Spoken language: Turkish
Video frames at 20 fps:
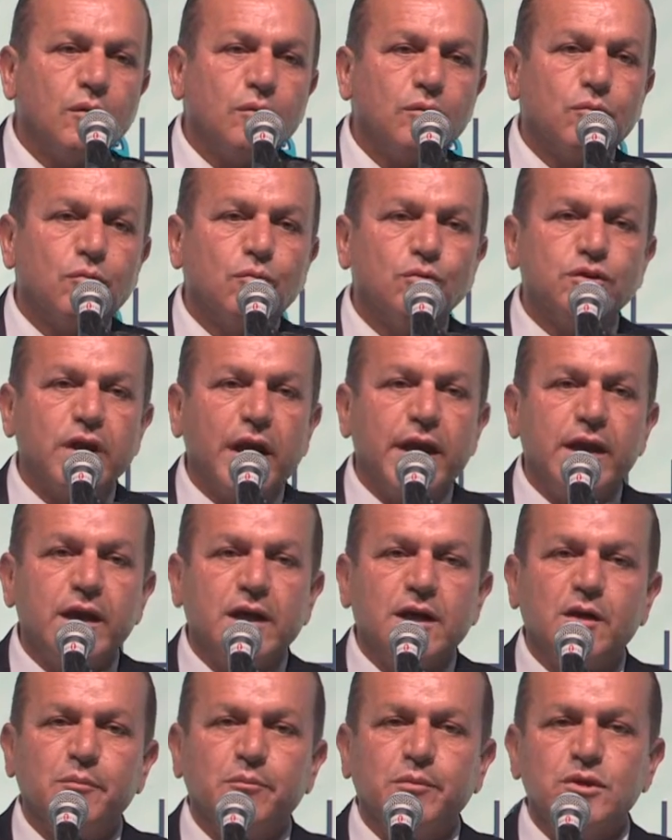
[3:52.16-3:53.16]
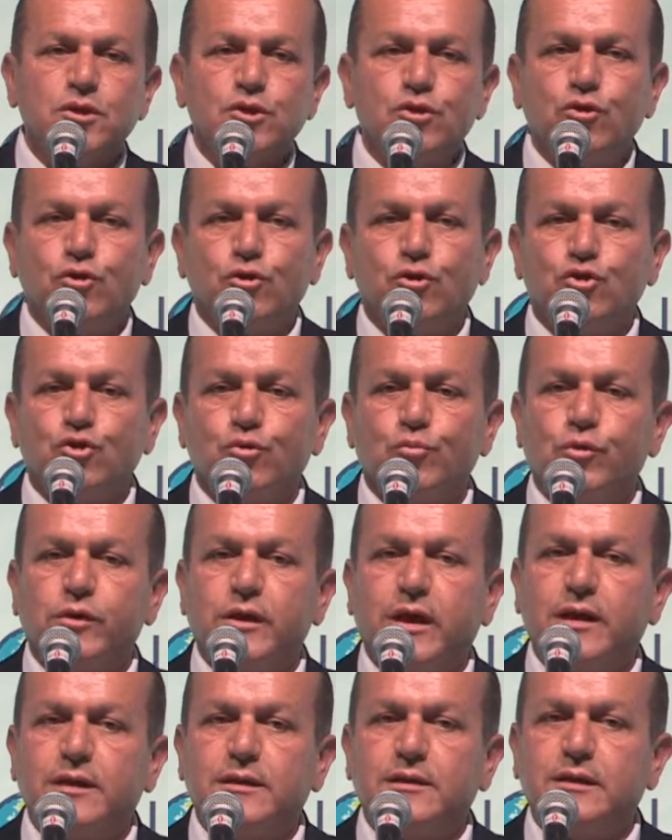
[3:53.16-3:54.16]
Kuzey Kıbrıs Türk
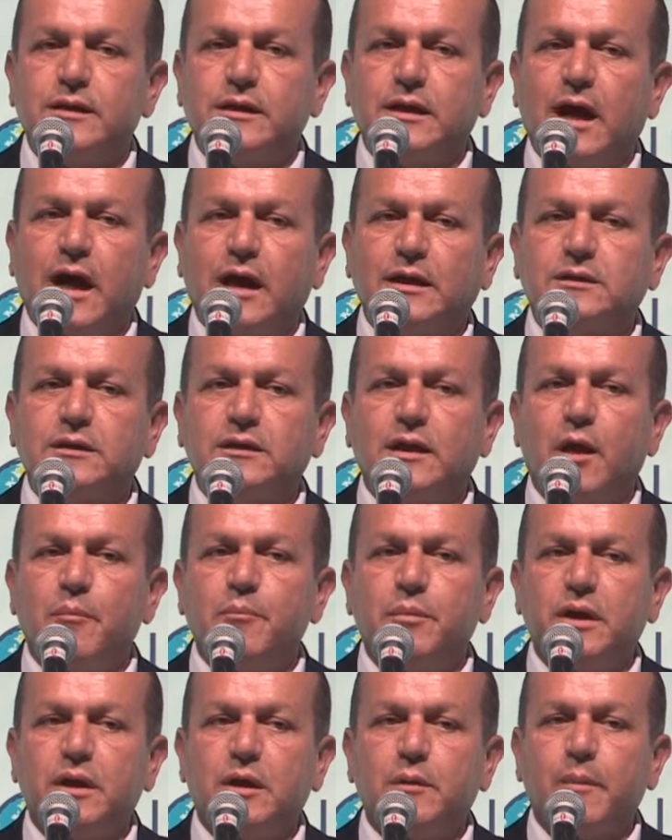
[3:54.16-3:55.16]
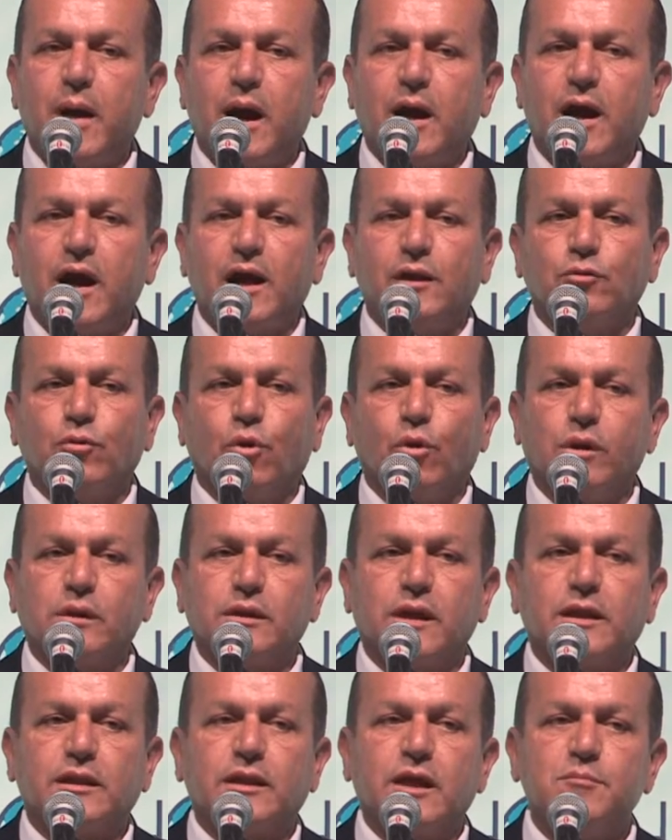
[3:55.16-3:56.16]
Cumhuriyeti adına bir bakan
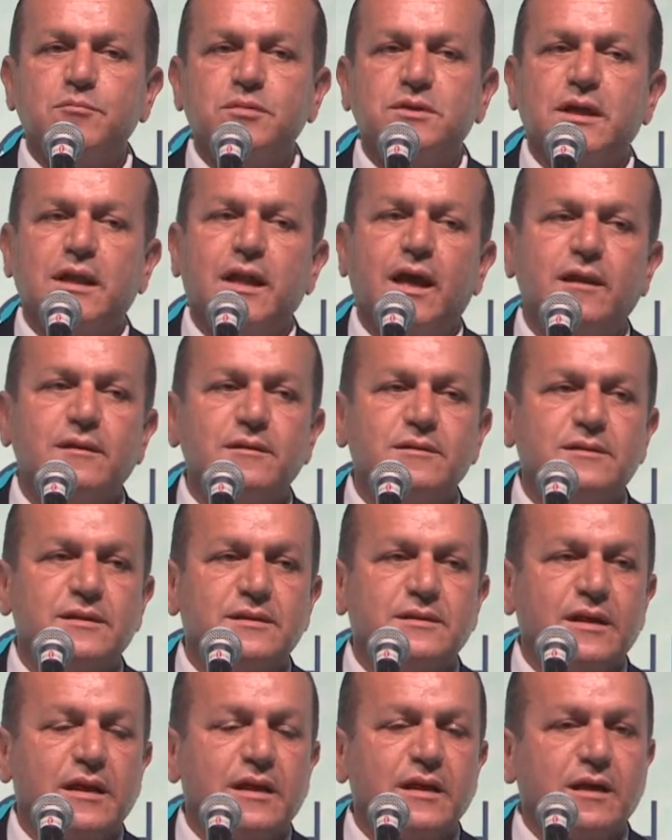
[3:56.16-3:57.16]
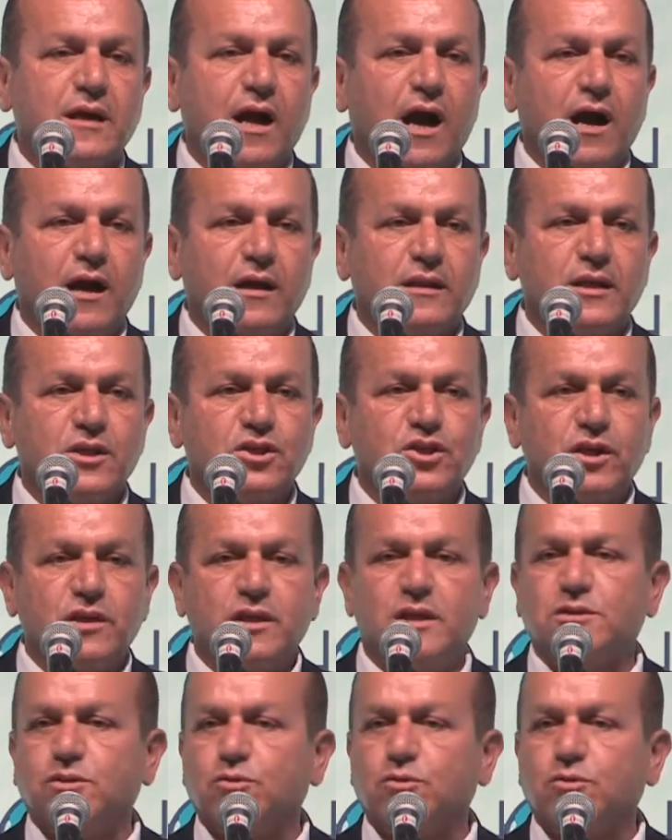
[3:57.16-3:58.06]
olarak temsilen sizin kardeşiniz